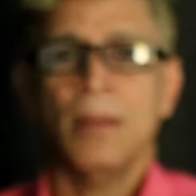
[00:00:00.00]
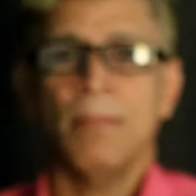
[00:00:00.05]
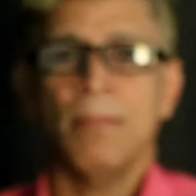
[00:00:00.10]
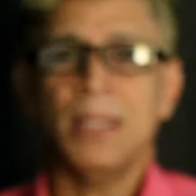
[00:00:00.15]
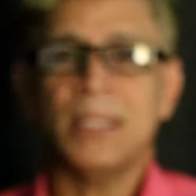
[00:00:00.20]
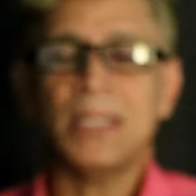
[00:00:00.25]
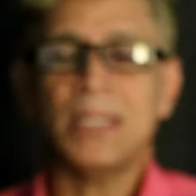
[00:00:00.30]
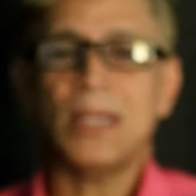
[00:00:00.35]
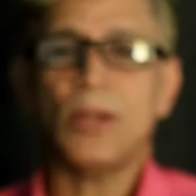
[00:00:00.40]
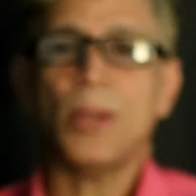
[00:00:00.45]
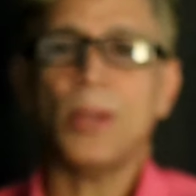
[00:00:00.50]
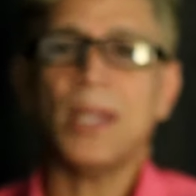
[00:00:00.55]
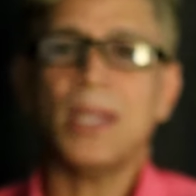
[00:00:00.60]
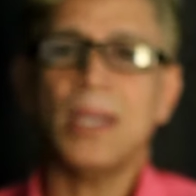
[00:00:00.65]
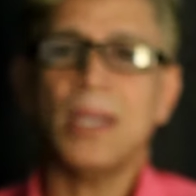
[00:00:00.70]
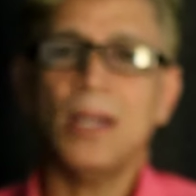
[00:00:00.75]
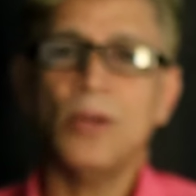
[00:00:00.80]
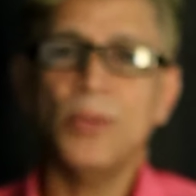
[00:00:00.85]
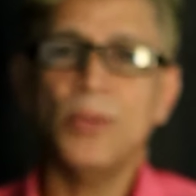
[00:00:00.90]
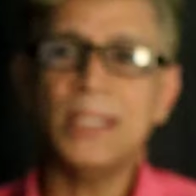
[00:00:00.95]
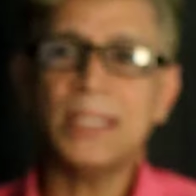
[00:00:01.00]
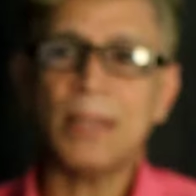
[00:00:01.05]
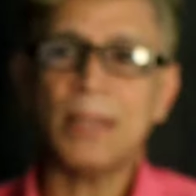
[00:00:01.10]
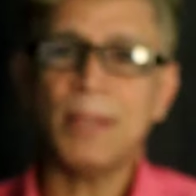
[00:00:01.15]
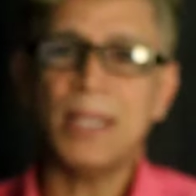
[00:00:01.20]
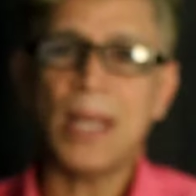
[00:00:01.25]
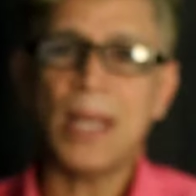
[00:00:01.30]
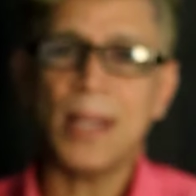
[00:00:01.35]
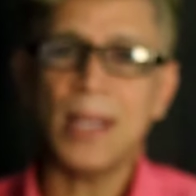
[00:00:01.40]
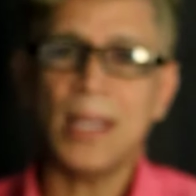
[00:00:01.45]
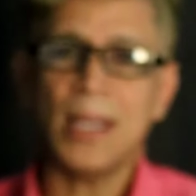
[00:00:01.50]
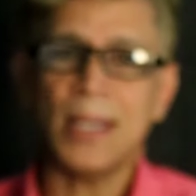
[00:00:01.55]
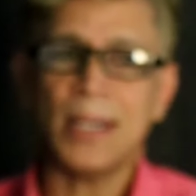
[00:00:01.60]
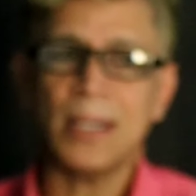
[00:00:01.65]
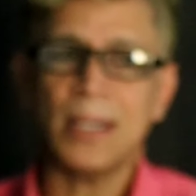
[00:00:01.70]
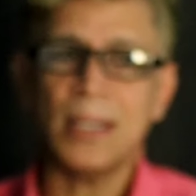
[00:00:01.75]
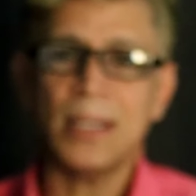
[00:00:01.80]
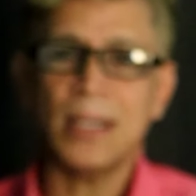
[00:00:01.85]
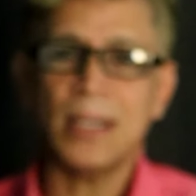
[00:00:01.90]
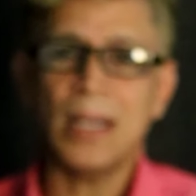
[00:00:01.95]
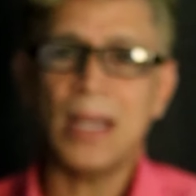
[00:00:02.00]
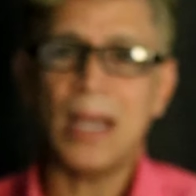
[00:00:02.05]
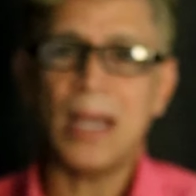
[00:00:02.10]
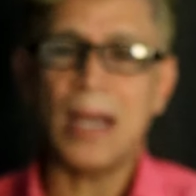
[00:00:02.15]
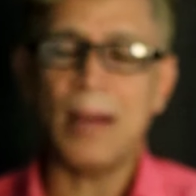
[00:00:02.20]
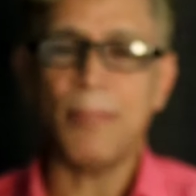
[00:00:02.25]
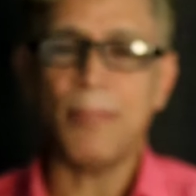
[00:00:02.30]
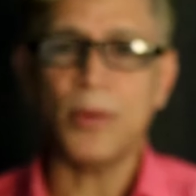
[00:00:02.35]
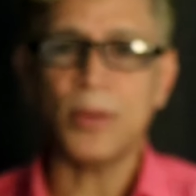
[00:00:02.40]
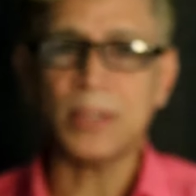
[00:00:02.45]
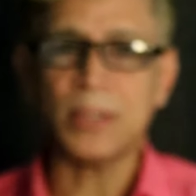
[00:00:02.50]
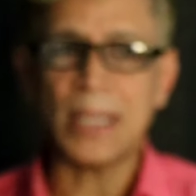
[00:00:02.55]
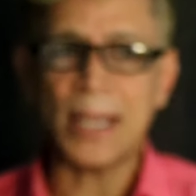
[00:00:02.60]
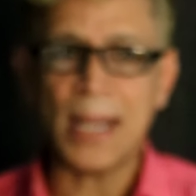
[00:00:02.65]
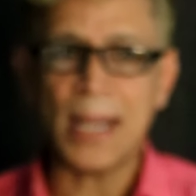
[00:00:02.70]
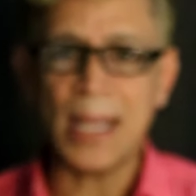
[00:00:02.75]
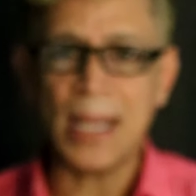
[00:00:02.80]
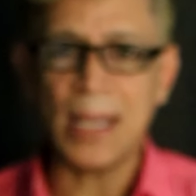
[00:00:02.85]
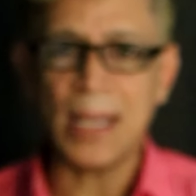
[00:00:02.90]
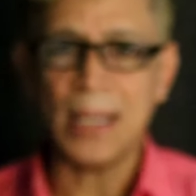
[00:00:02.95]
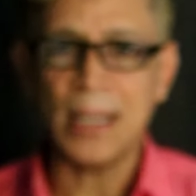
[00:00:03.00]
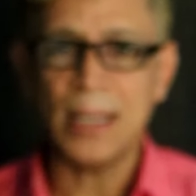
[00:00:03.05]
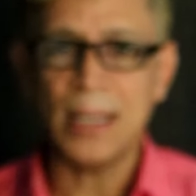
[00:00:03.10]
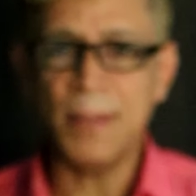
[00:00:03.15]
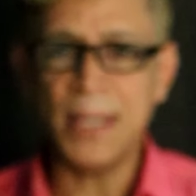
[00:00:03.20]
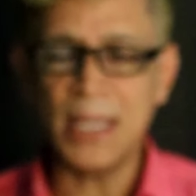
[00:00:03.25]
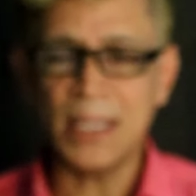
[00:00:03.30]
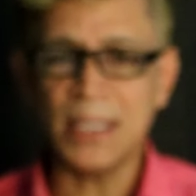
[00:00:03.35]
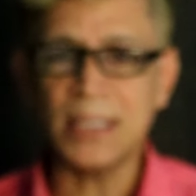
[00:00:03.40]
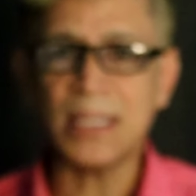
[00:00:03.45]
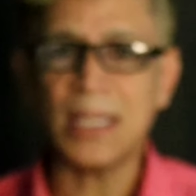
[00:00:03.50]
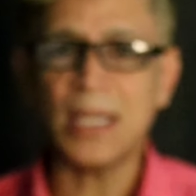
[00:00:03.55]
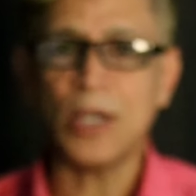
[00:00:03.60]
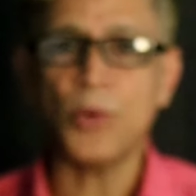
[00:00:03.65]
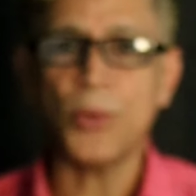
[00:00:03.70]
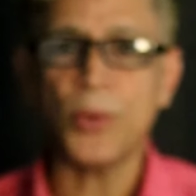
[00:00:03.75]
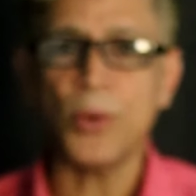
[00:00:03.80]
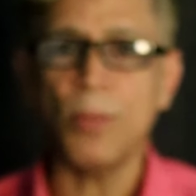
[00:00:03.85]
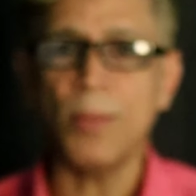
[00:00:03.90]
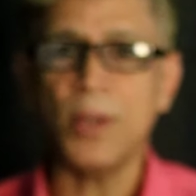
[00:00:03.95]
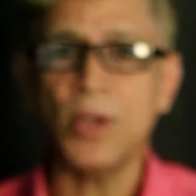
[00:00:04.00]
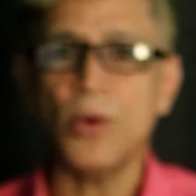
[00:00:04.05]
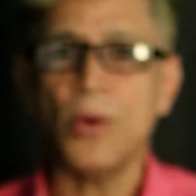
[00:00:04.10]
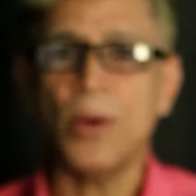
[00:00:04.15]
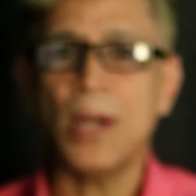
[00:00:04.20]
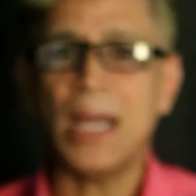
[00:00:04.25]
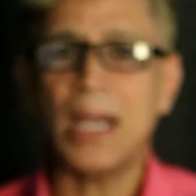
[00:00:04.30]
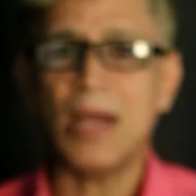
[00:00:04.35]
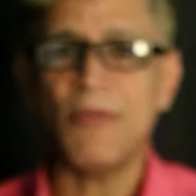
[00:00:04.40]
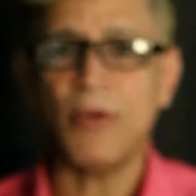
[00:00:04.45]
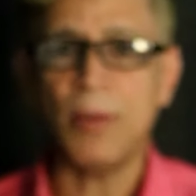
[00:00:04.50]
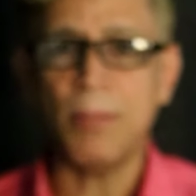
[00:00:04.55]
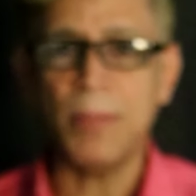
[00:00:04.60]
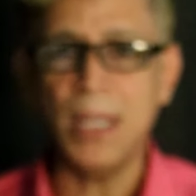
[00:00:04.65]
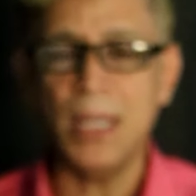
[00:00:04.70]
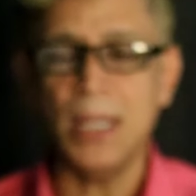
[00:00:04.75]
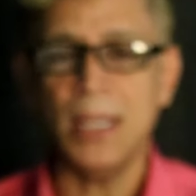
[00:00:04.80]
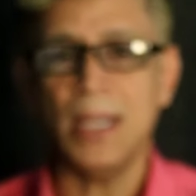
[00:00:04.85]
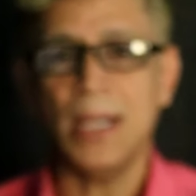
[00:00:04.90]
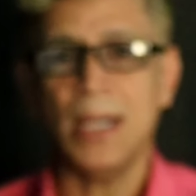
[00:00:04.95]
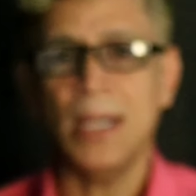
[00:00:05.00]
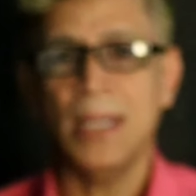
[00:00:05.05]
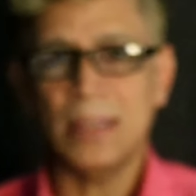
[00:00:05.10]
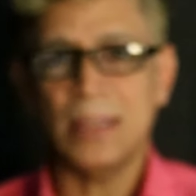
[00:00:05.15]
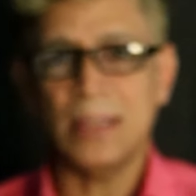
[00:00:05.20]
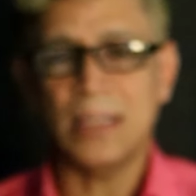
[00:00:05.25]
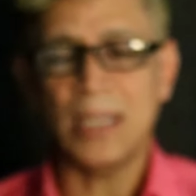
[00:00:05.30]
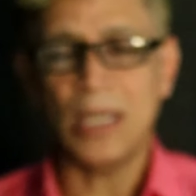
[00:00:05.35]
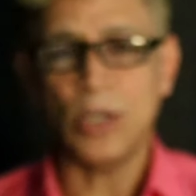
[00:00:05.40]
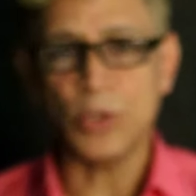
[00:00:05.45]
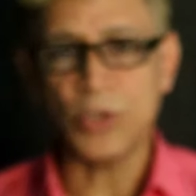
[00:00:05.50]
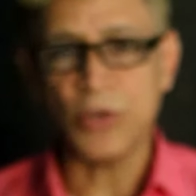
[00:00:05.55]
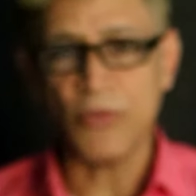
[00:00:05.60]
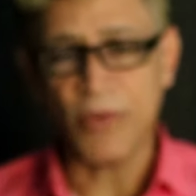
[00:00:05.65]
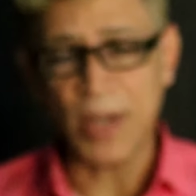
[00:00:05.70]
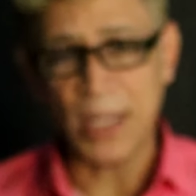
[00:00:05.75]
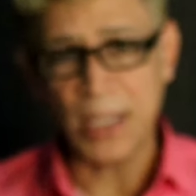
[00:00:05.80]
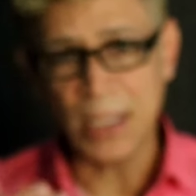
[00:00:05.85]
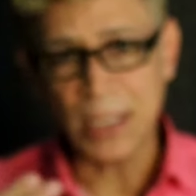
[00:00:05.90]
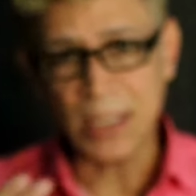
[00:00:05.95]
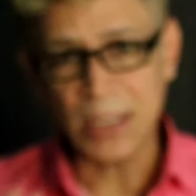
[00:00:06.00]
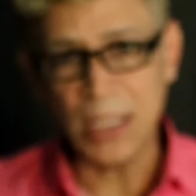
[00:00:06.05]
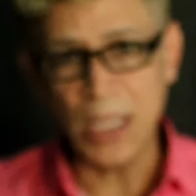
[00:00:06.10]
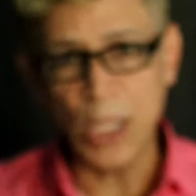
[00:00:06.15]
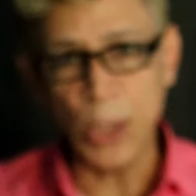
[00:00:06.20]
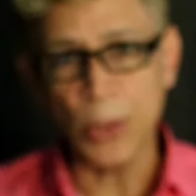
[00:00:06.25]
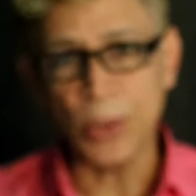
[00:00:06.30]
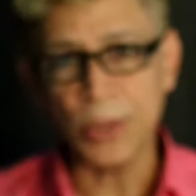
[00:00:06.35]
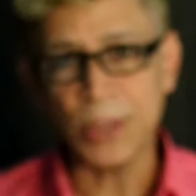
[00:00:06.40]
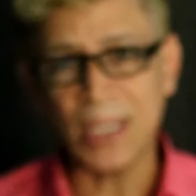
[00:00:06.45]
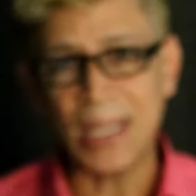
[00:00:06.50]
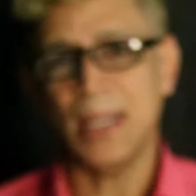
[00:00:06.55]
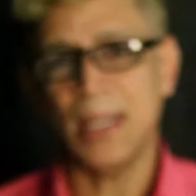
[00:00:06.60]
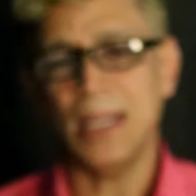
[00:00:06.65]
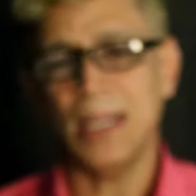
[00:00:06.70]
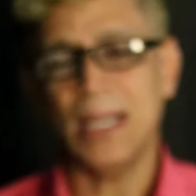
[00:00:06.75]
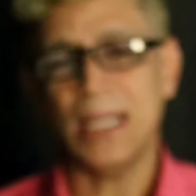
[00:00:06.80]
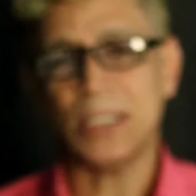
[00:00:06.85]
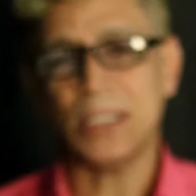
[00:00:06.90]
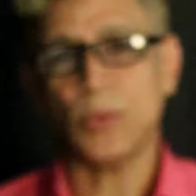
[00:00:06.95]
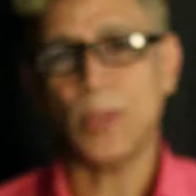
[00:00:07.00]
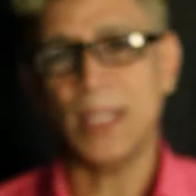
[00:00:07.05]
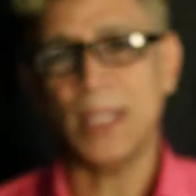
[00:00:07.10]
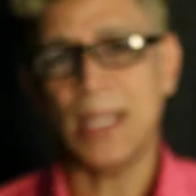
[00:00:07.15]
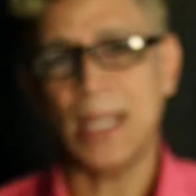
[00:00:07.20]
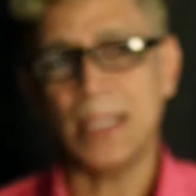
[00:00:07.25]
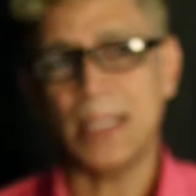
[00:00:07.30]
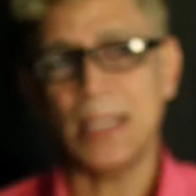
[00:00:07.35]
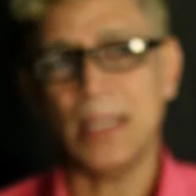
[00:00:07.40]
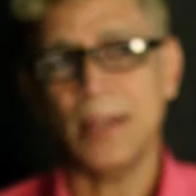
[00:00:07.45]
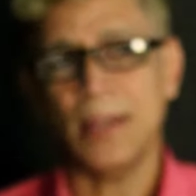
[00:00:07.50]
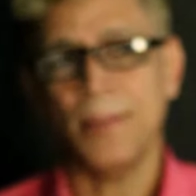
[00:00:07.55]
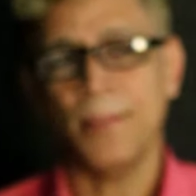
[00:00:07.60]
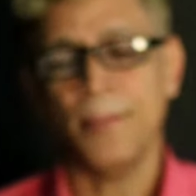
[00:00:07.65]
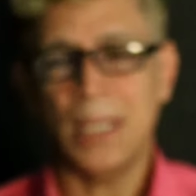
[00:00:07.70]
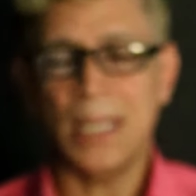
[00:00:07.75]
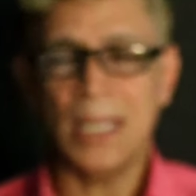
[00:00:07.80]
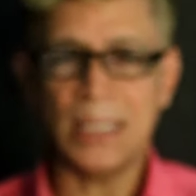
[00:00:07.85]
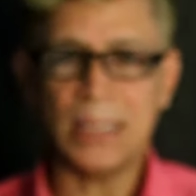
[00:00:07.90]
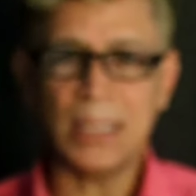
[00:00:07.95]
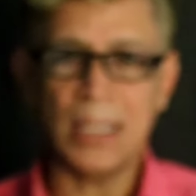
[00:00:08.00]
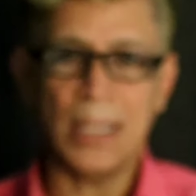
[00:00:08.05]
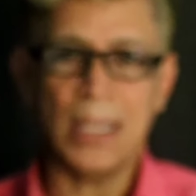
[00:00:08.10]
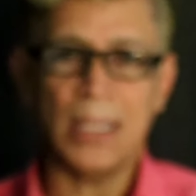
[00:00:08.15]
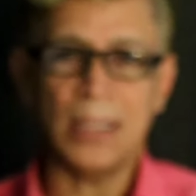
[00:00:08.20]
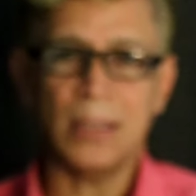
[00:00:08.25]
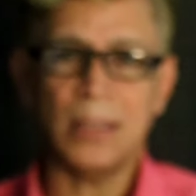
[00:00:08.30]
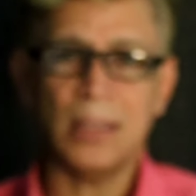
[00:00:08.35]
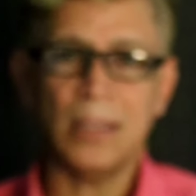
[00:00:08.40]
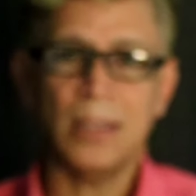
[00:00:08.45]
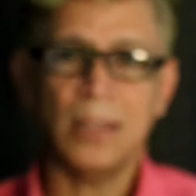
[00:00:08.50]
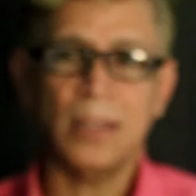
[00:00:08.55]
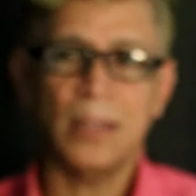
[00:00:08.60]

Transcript: Me entero de que Luis Abinader aportará bienes económicos a la familia de los fallecidos en Azuayaya en el accidente.